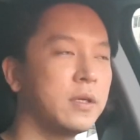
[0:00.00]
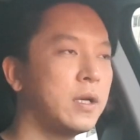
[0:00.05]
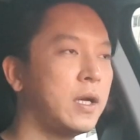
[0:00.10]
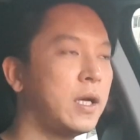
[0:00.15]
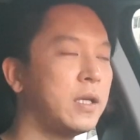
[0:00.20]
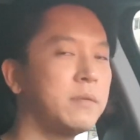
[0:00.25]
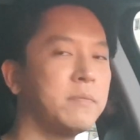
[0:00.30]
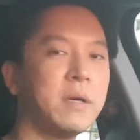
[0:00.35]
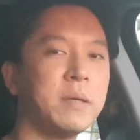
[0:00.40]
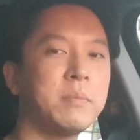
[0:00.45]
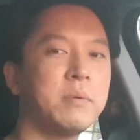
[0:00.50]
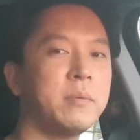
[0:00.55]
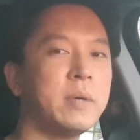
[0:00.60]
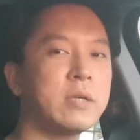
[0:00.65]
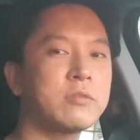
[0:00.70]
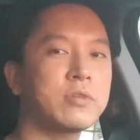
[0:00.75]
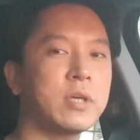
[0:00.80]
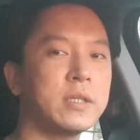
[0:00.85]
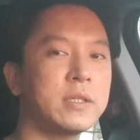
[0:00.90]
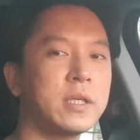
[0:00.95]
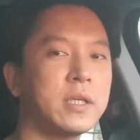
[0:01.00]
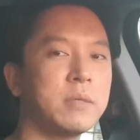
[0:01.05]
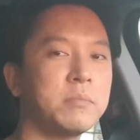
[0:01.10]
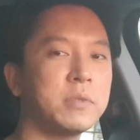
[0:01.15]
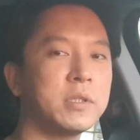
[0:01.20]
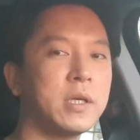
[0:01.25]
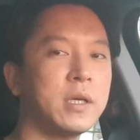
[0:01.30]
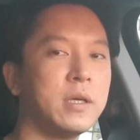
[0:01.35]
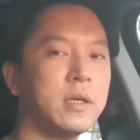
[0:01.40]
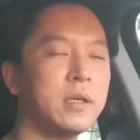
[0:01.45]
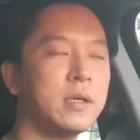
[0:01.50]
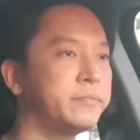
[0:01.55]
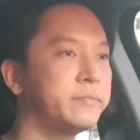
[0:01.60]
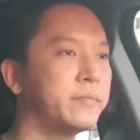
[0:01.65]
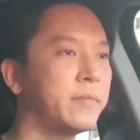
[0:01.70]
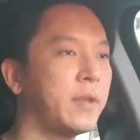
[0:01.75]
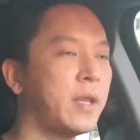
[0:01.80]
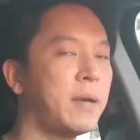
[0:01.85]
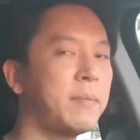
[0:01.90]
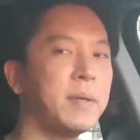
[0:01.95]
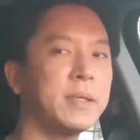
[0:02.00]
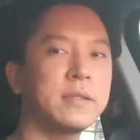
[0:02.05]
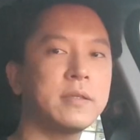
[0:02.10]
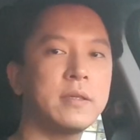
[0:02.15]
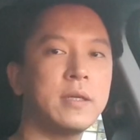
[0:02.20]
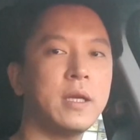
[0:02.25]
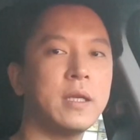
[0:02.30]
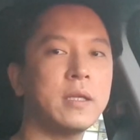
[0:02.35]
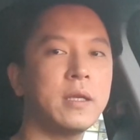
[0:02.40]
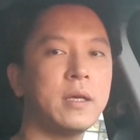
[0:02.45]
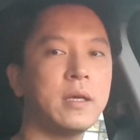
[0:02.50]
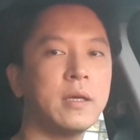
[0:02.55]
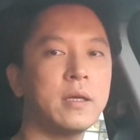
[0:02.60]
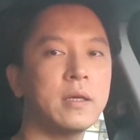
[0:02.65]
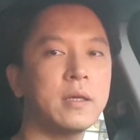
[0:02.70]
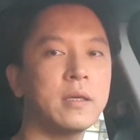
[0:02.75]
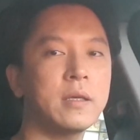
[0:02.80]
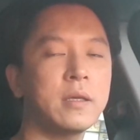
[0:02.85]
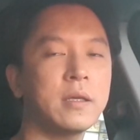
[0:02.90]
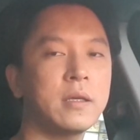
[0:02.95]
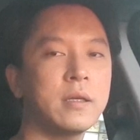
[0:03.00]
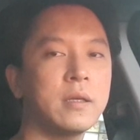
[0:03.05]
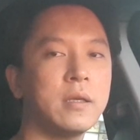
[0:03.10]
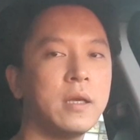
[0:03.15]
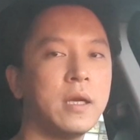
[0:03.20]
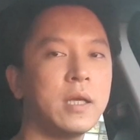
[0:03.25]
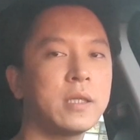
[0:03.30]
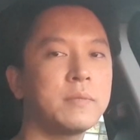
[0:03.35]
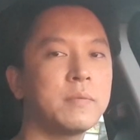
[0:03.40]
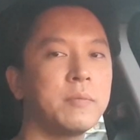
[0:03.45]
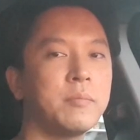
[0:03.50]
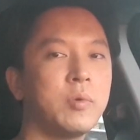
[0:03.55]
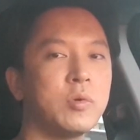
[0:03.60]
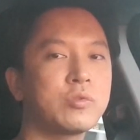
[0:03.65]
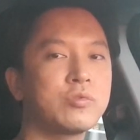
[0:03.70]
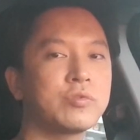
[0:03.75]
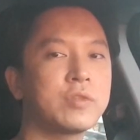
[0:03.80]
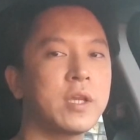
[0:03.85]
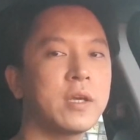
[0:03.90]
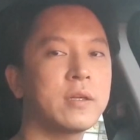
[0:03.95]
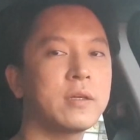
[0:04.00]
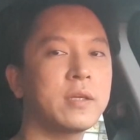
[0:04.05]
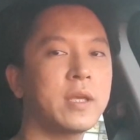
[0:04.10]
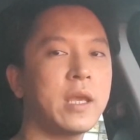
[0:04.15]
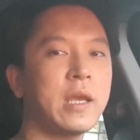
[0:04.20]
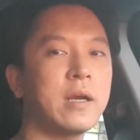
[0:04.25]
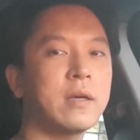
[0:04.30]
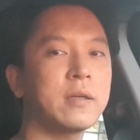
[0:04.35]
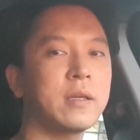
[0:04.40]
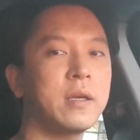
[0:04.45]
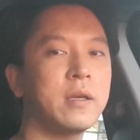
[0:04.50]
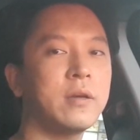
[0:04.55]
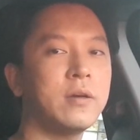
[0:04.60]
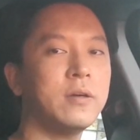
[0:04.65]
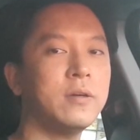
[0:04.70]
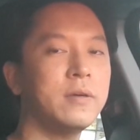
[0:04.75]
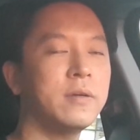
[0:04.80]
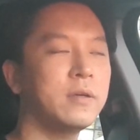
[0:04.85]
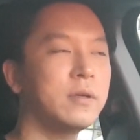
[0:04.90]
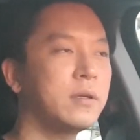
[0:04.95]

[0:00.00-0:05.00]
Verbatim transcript: 하는 방법은 아주 간단합니다 아파트를 하나 아니면 뭐 주택을 계약을 해요